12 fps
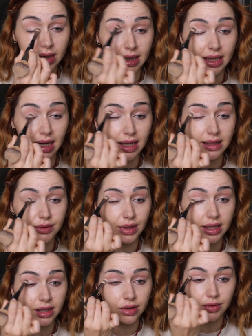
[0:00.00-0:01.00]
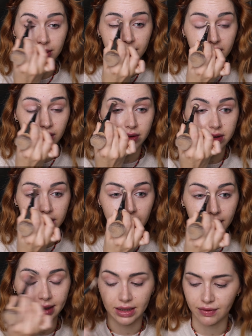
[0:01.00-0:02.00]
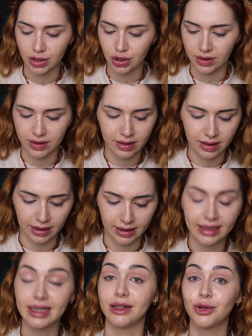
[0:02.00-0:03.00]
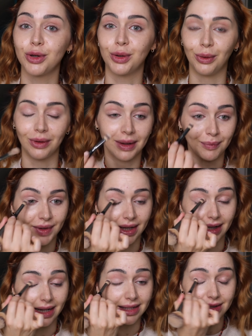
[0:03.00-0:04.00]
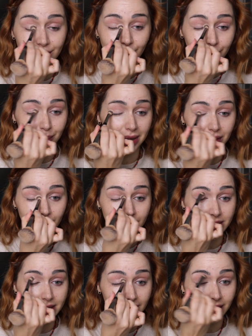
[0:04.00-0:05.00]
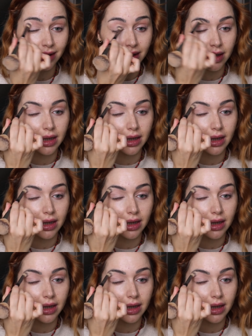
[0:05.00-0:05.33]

Der NARS Radiant Creamy Concealer, nee Quatsch, das ist gar nicht, nee, Entschuldigung, der NARS Soft Milk Concealer.